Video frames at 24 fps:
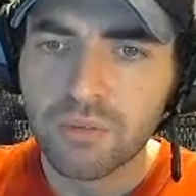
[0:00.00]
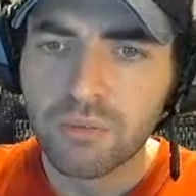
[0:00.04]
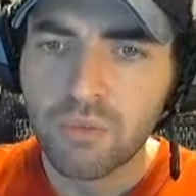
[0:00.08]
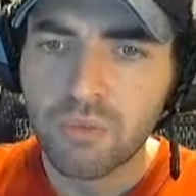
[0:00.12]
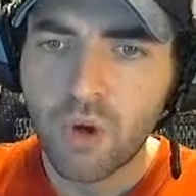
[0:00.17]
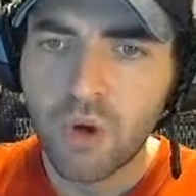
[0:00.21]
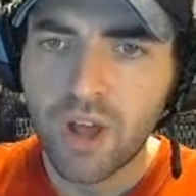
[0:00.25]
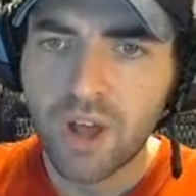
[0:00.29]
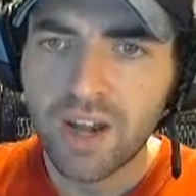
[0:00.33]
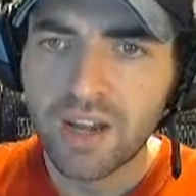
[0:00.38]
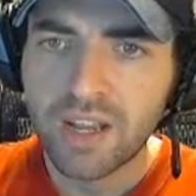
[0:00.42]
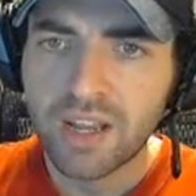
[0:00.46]

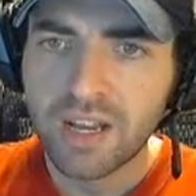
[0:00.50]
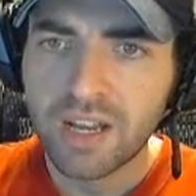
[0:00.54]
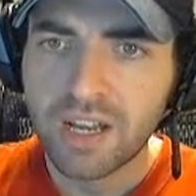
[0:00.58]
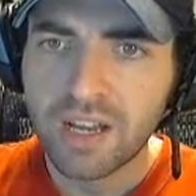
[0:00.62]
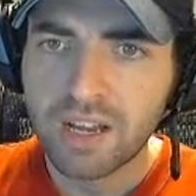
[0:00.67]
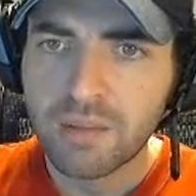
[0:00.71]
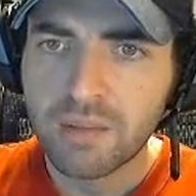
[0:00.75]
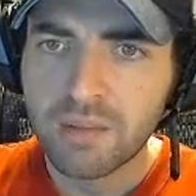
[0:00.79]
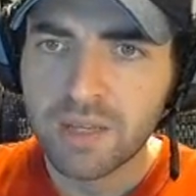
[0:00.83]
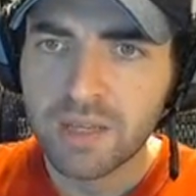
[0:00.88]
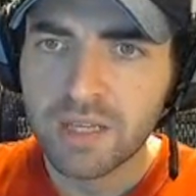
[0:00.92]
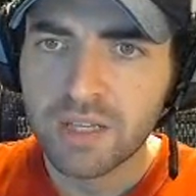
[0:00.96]
محرك
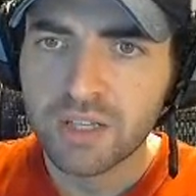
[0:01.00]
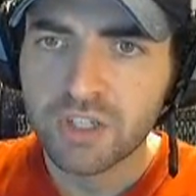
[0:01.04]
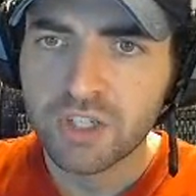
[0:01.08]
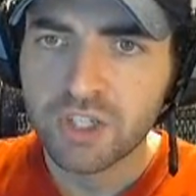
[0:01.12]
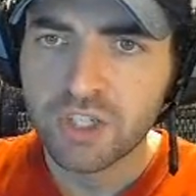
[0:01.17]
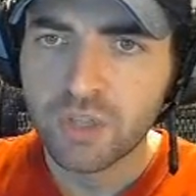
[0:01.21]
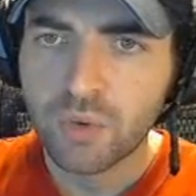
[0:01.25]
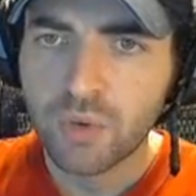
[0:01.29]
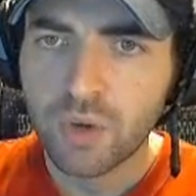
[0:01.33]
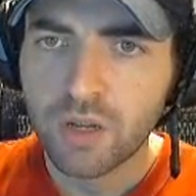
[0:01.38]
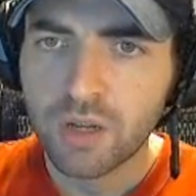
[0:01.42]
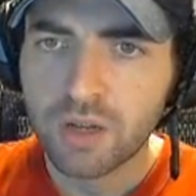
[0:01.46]
اللعبة
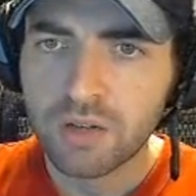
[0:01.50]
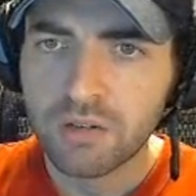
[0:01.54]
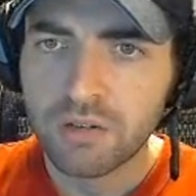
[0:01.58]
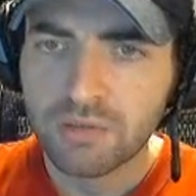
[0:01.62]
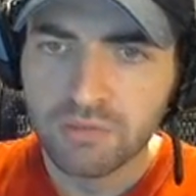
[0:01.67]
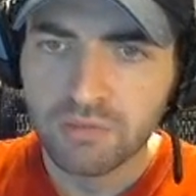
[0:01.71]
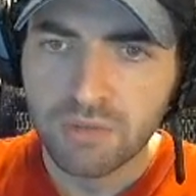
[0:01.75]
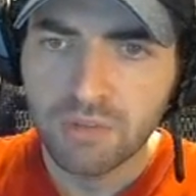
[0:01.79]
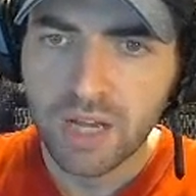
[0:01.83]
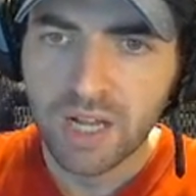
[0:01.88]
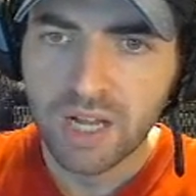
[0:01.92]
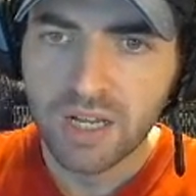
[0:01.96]
جي
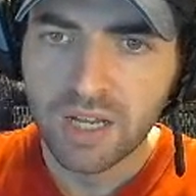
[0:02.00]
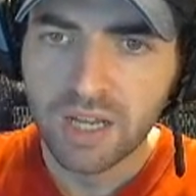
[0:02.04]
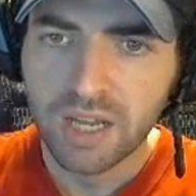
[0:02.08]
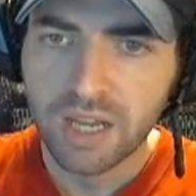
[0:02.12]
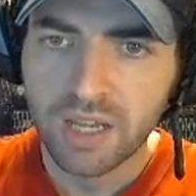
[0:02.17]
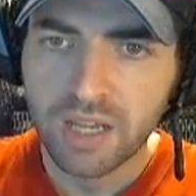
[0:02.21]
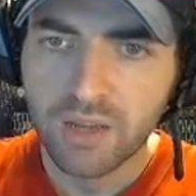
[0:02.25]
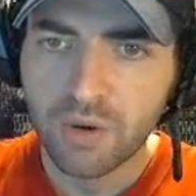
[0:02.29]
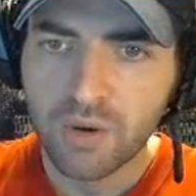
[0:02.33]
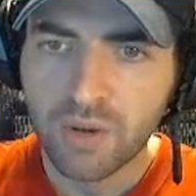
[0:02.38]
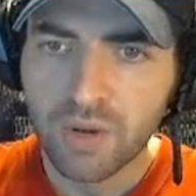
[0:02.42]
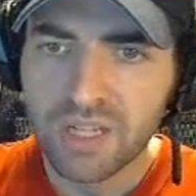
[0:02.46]
1 ما عندنا
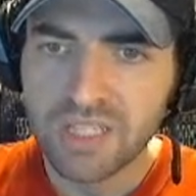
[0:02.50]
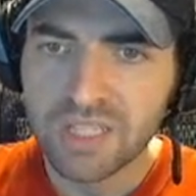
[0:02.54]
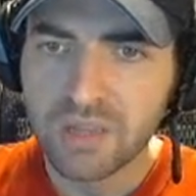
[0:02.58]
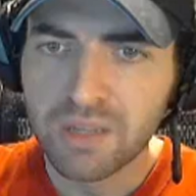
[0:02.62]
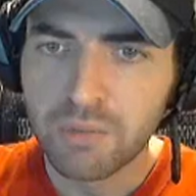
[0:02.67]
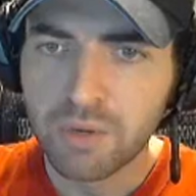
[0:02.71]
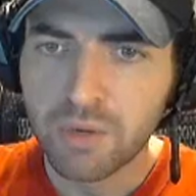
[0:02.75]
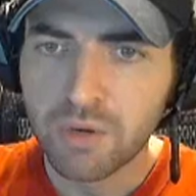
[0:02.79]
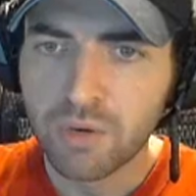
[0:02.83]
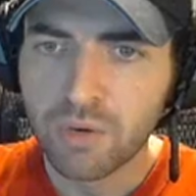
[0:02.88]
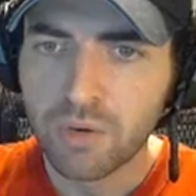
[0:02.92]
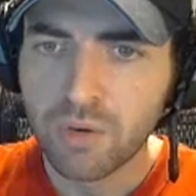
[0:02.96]
غيره
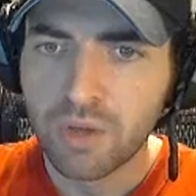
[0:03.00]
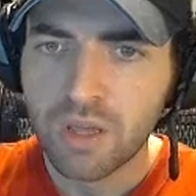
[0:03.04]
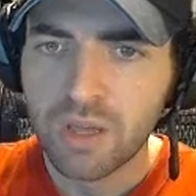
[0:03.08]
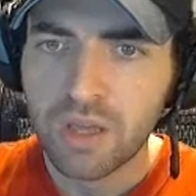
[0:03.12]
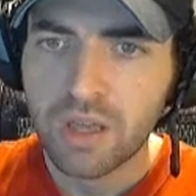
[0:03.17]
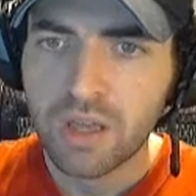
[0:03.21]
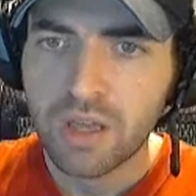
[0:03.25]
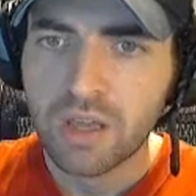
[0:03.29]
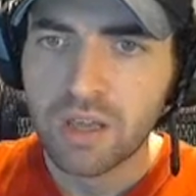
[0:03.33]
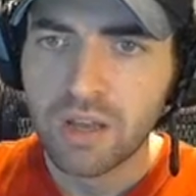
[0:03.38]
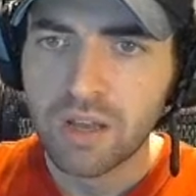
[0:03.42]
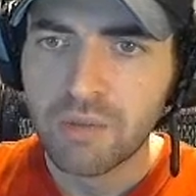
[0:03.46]
احسن منه
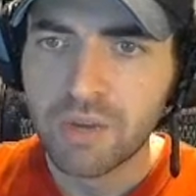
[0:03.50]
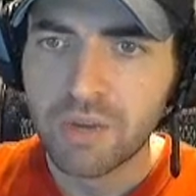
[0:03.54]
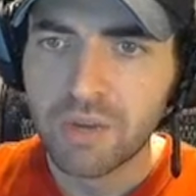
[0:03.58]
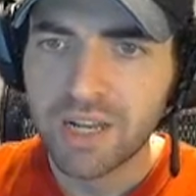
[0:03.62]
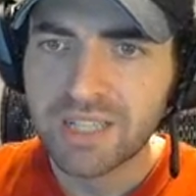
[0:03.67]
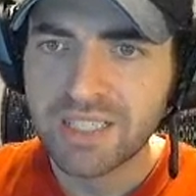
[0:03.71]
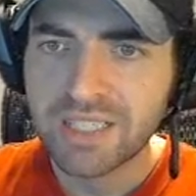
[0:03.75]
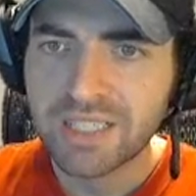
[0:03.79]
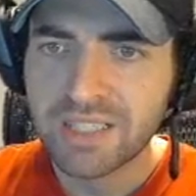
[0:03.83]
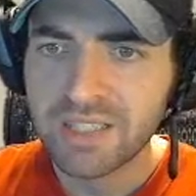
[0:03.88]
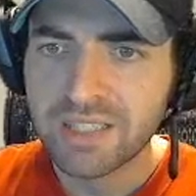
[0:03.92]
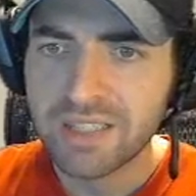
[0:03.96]

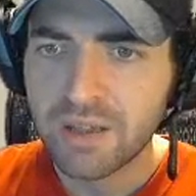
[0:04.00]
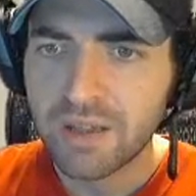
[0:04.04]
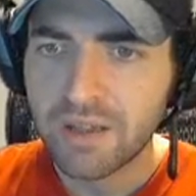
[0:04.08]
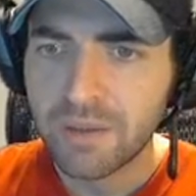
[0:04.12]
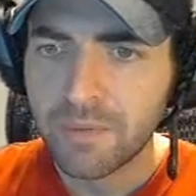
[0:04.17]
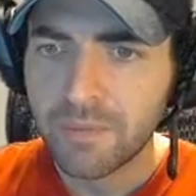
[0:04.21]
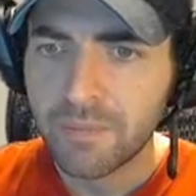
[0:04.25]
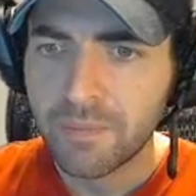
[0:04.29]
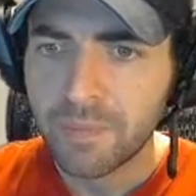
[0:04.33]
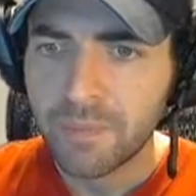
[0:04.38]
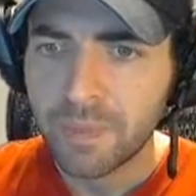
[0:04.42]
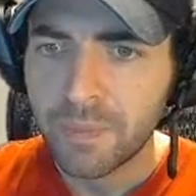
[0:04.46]
المنصة